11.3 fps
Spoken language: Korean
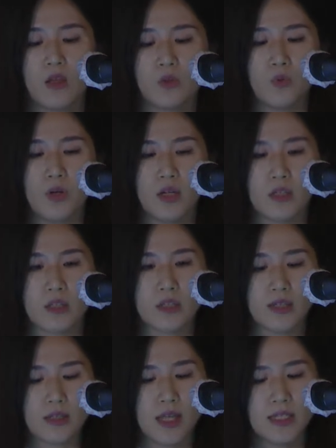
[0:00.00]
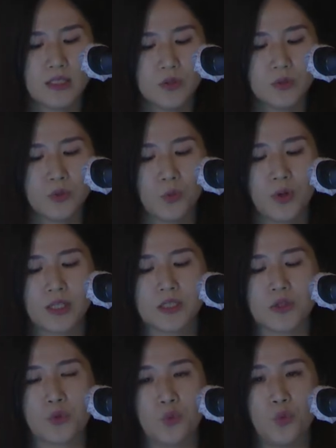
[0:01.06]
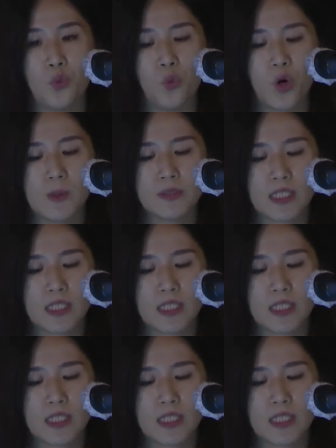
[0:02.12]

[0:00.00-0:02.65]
또한 그 핸즈온 공간에서도 오감을